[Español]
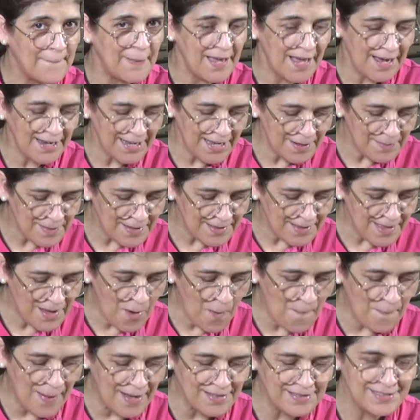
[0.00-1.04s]
vean el
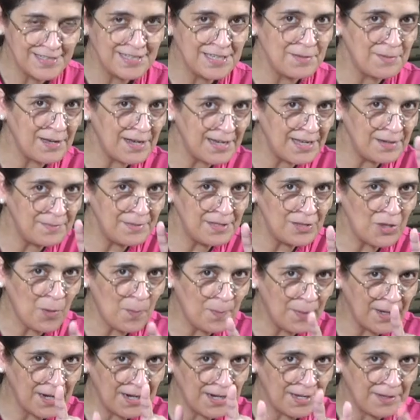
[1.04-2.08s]
video, pasen y vean el video
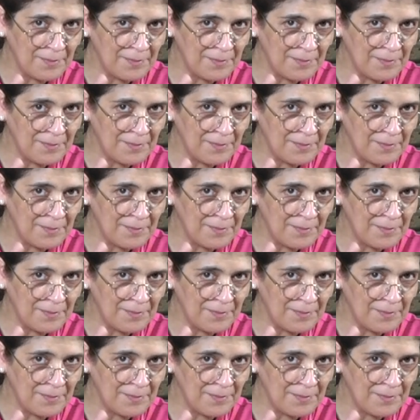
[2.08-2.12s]
para